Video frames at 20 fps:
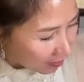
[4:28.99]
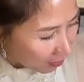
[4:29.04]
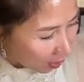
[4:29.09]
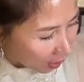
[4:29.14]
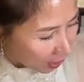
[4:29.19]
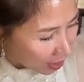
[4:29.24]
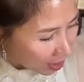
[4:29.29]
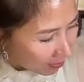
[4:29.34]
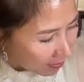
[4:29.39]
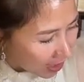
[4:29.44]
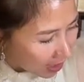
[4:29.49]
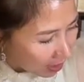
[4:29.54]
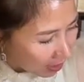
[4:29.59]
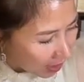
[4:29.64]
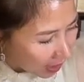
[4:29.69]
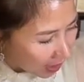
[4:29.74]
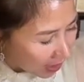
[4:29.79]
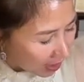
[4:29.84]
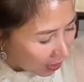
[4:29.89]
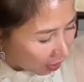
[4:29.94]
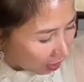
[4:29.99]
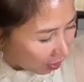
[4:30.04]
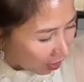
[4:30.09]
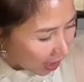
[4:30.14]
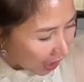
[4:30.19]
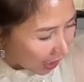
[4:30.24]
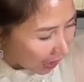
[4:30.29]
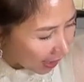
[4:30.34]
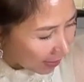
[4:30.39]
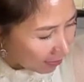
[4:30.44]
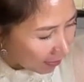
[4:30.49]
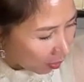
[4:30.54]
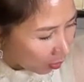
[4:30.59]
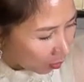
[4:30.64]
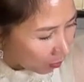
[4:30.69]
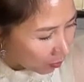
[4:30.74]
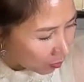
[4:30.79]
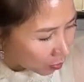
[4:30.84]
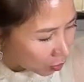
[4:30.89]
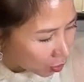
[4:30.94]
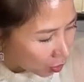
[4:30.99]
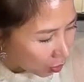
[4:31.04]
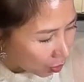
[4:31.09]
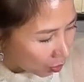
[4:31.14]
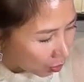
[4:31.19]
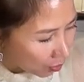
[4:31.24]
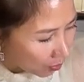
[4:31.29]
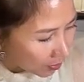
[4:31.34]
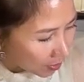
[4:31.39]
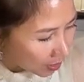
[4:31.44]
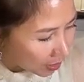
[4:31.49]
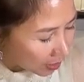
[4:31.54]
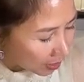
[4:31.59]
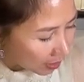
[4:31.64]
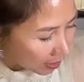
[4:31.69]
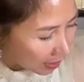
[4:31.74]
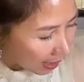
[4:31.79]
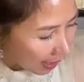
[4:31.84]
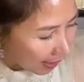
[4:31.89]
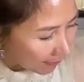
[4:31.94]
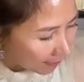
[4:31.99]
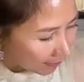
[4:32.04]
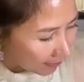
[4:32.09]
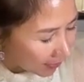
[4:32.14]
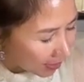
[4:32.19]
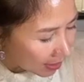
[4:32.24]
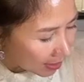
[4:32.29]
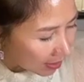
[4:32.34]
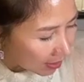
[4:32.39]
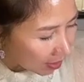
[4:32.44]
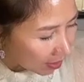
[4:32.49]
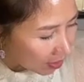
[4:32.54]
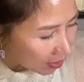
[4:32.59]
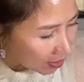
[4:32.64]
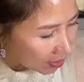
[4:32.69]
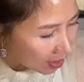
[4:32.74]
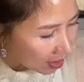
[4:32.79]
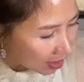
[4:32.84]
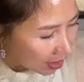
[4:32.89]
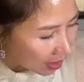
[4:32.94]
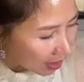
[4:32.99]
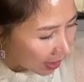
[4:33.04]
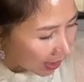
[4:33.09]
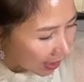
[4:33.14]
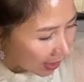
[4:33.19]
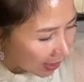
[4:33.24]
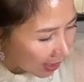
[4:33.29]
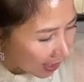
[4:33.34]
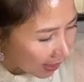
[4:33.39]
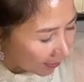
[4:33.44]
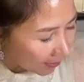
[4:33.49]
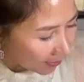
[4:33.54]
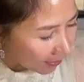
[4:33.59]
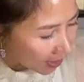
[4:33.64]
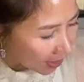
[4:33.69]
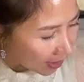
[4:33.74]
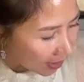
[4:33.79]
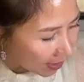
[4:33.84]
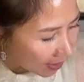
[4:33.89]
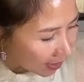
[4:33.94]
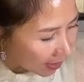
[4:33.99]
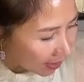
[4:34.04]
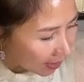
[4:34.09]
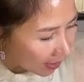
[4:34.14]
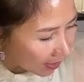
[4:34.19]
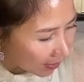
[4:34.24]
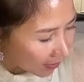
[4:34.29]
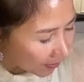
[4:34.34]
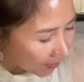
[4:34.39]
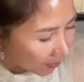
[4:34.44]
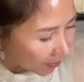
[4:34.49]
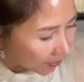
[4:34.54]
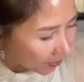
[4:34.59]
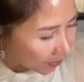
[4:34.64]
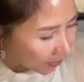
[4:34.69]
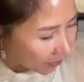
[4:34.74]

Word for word: thì mọi người biết ở đấy nó là cái mồm số 18 thì nó rất là đẹp nhé cả nhà nhá